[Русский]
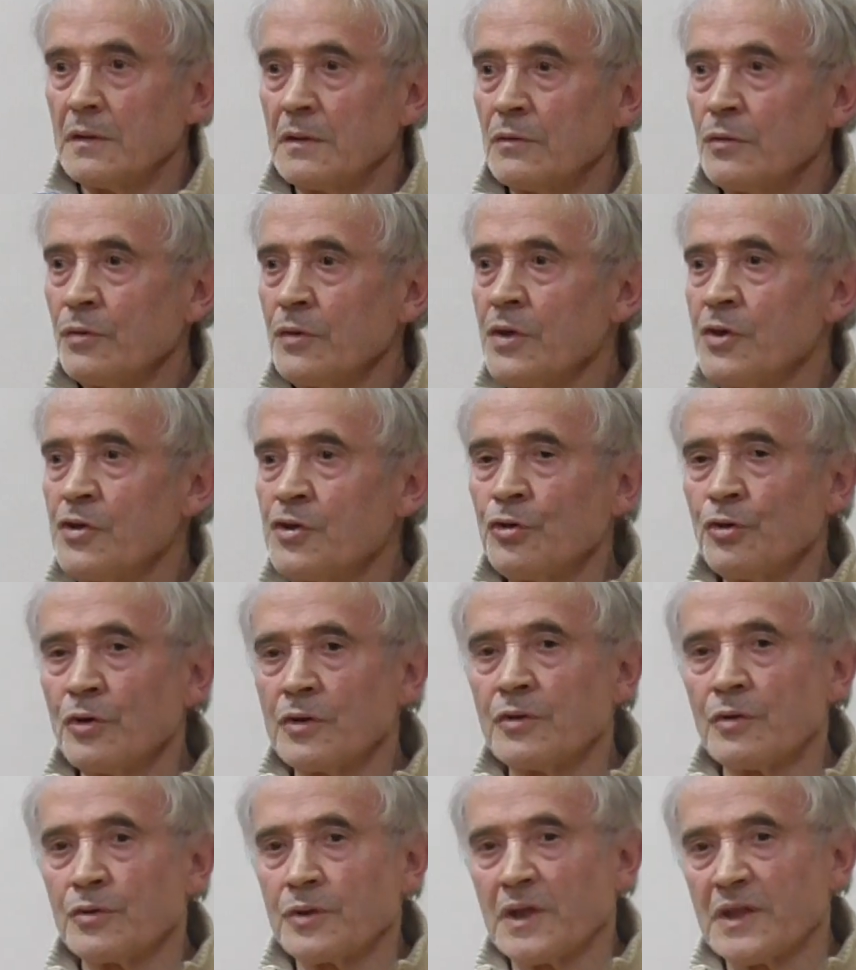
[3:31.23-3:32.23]
Ну, еще
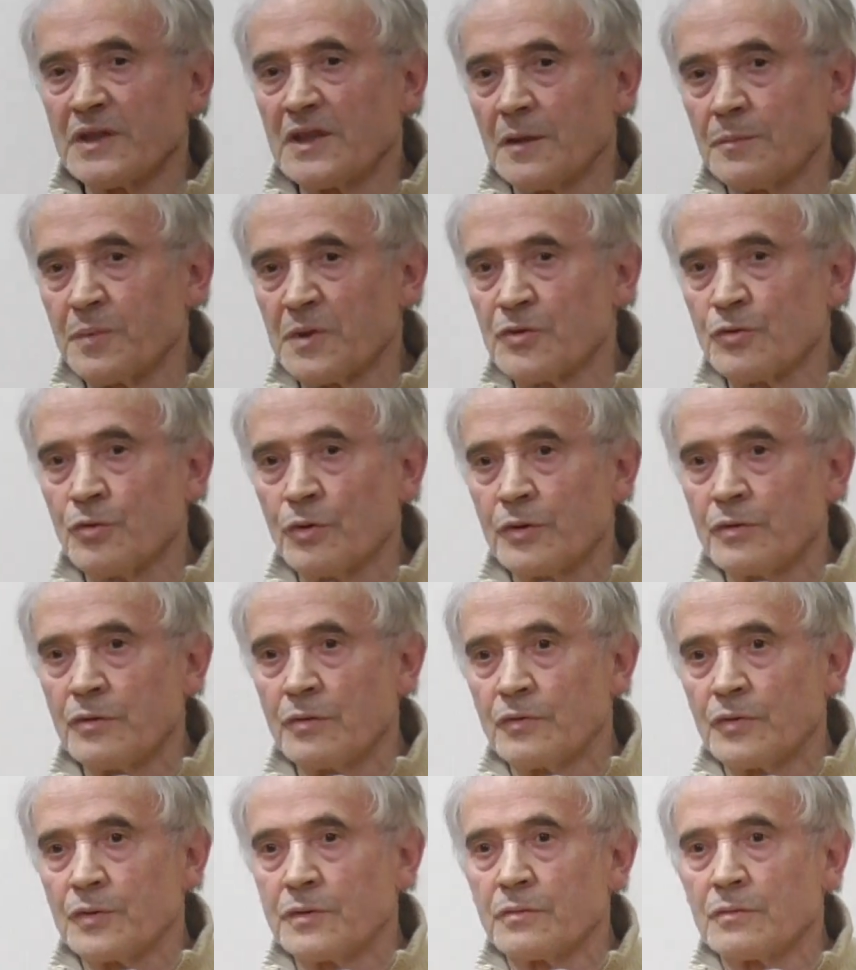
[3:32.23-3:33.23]
одно тогда, поскольку
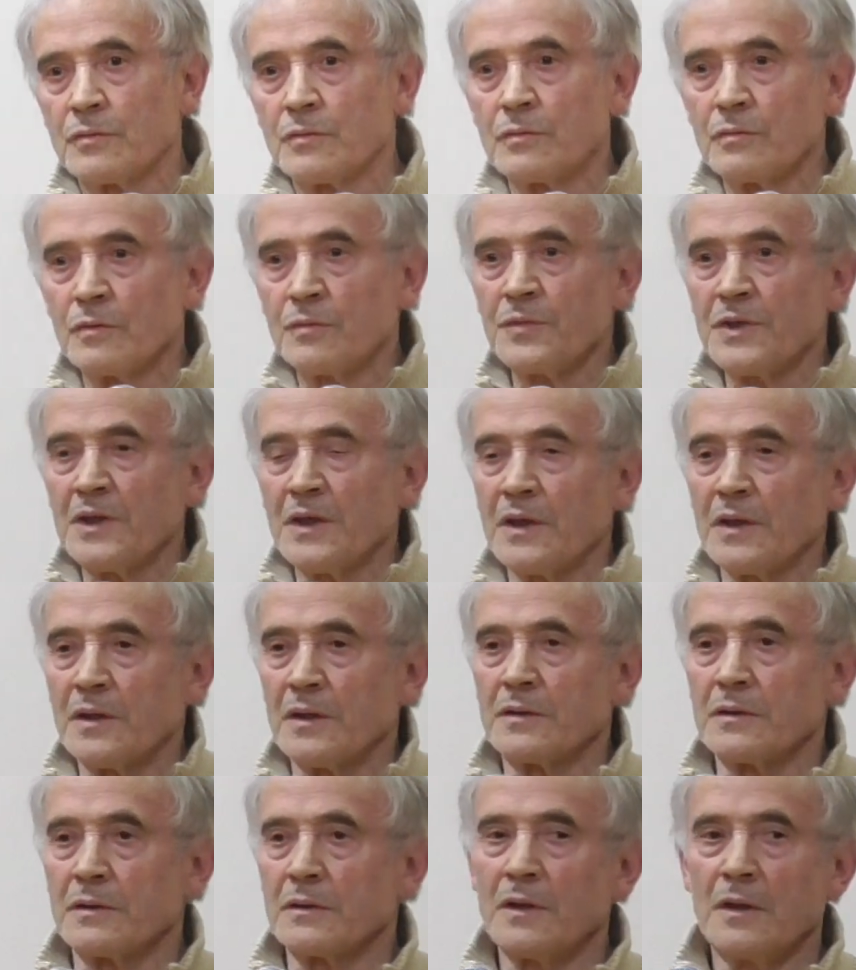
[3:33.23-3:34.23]
вот у
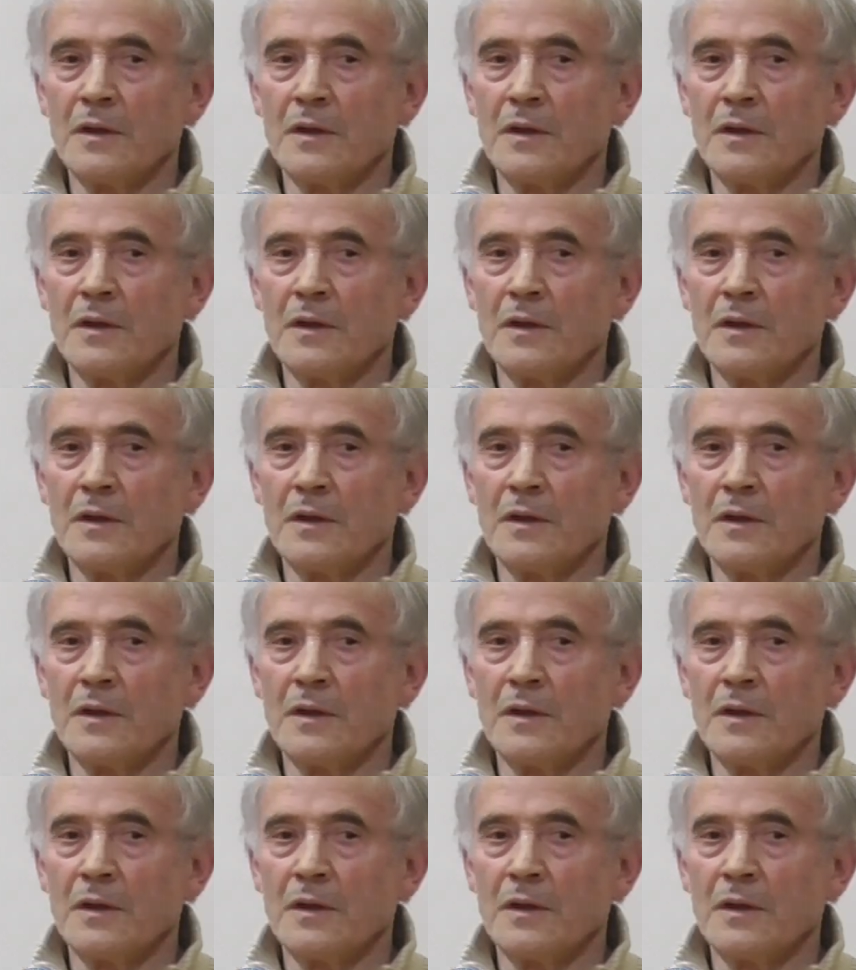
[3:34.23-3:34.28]
меня